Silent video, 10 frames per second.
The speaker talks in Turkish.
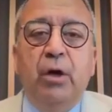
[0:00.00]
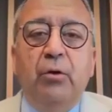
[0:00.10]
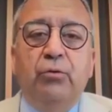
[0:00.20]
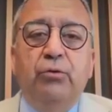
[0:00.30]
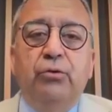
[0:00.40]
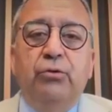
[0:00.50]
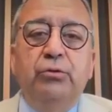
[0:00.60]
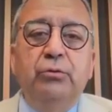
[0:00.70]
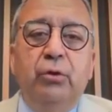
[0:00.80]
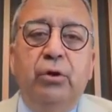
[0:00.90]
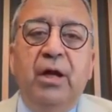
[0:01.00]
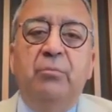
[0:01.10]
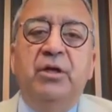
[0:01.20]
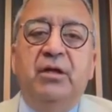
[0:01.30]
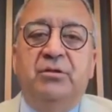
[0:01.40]
Buna uygun
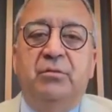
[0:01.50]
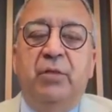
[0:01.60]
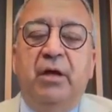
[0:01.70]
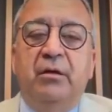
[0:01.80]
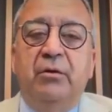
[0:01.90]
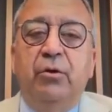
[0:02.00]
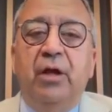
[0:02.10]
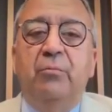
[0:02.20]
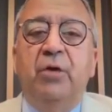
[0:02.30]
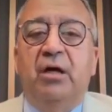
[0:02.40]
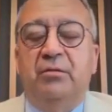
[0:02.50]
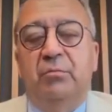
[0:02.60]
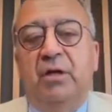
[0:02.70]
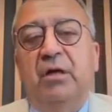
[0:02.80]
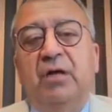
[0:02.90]
önemli yatırımları, önemli
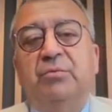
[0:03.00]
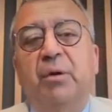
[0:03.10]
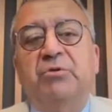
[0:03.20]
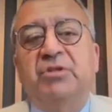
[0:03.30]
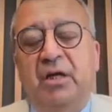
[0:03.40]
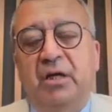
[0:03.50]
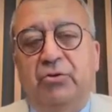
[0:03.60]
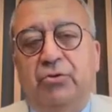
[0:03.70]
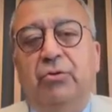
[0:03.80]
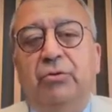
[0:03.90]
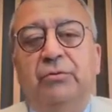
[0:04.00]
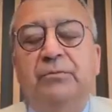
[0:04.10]
adımları atmamız gerekiyor.